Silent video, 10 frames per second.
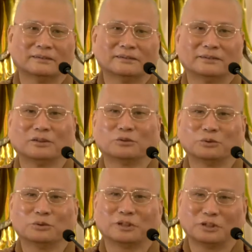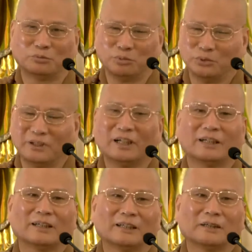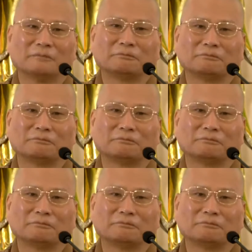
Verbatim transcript: 呃效果上是不一样的啊。